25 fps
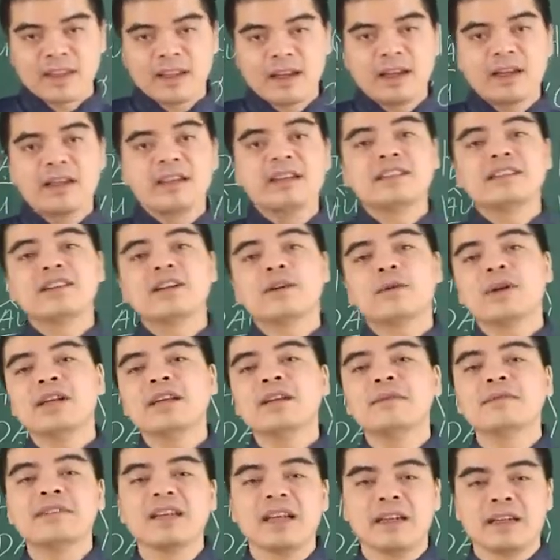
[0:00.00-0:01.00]
à, người xưa quan
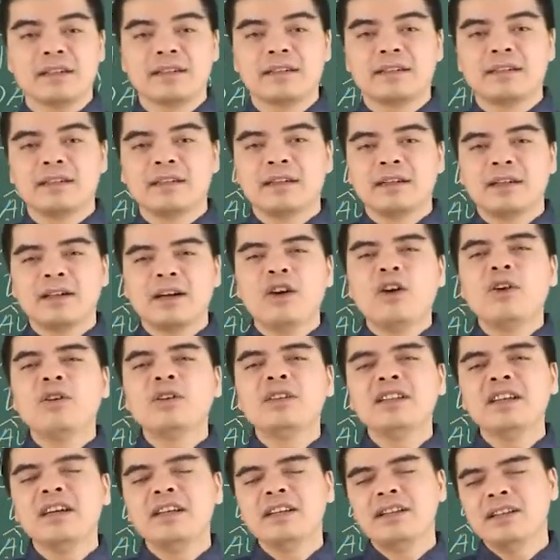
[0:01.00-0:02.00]
niệm rằng
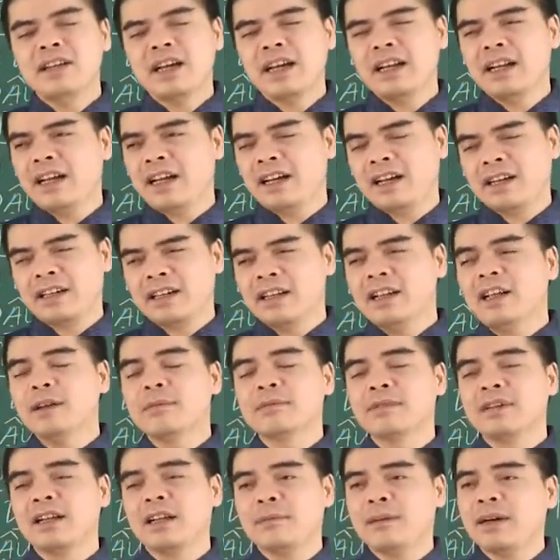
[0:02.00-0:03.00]
hôn nhân hay là kết
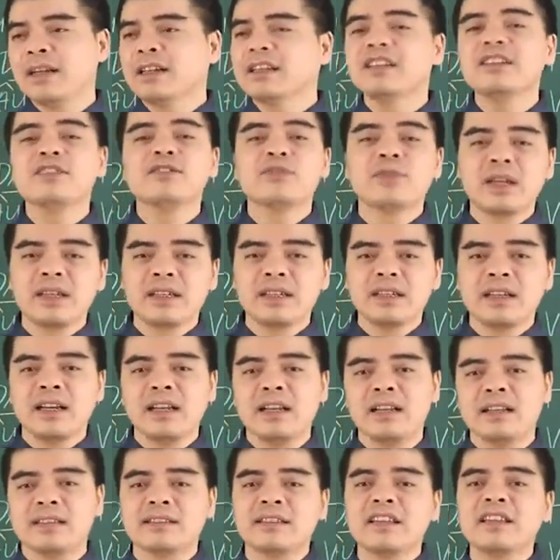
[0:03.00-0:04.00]
hợp làm ăn kinh doanh
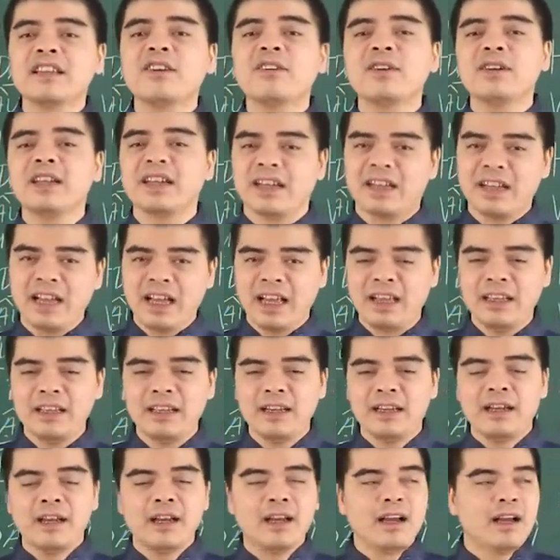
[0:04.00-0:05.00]
hay là sinh con đẻ cái
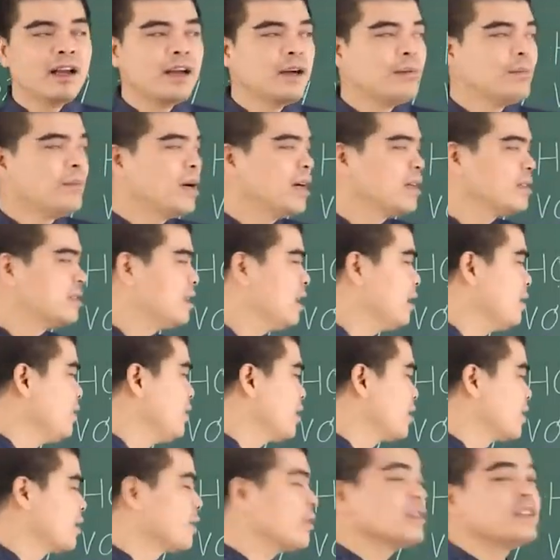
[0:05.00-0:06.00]
mà rơi
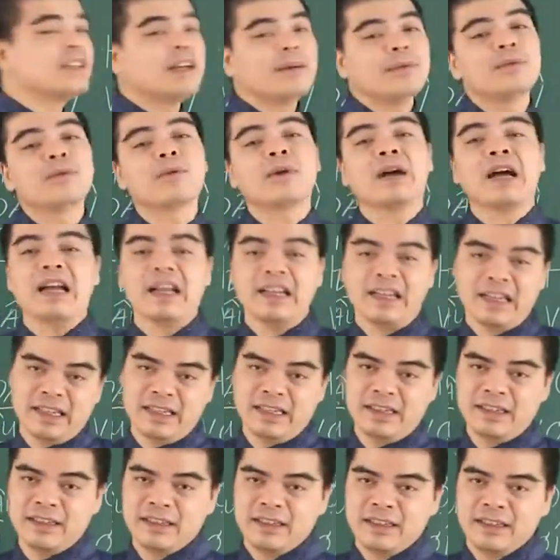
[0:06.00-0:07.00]
vào cái con giáp lục hại
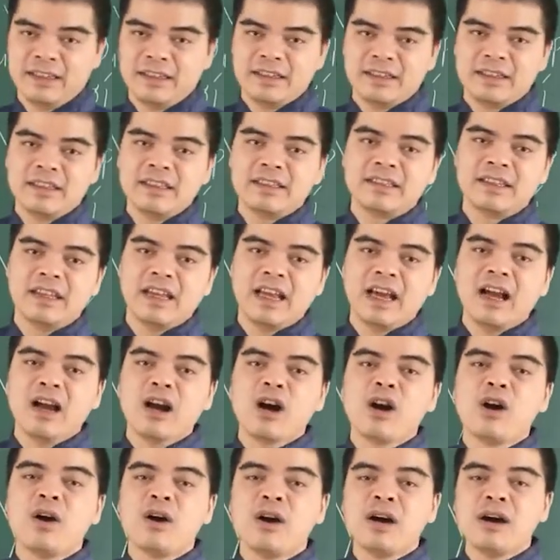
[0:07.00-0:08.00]
này thì sẽ
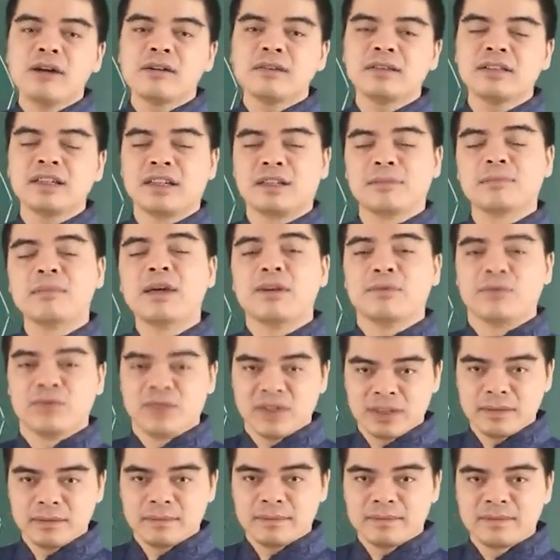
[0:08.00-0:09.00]
khó có thể được bền
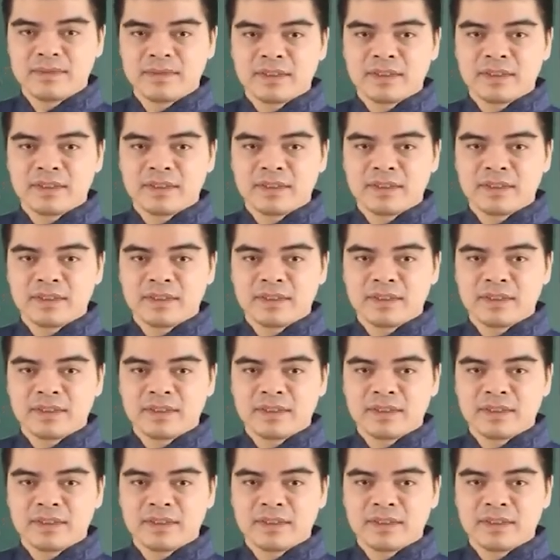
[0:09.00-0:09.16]
vững